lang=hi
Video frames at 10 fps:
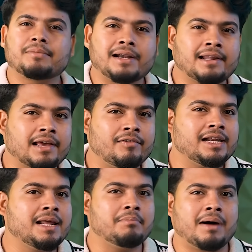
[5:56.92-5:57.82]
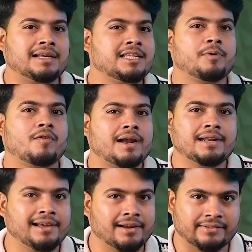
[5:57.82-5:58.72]
मैटर केवल इन्हें मास ही प्रोवाइड
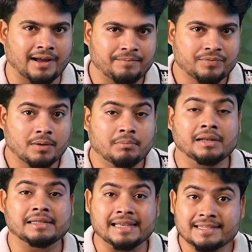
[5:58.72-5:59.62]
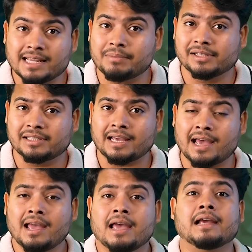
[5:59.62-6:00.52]
नहीं करता बल्कि इससे मिलती
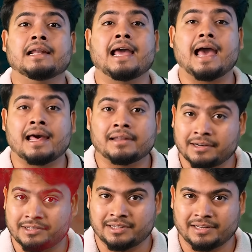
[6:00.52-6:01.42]
है इन्हें एनर्जी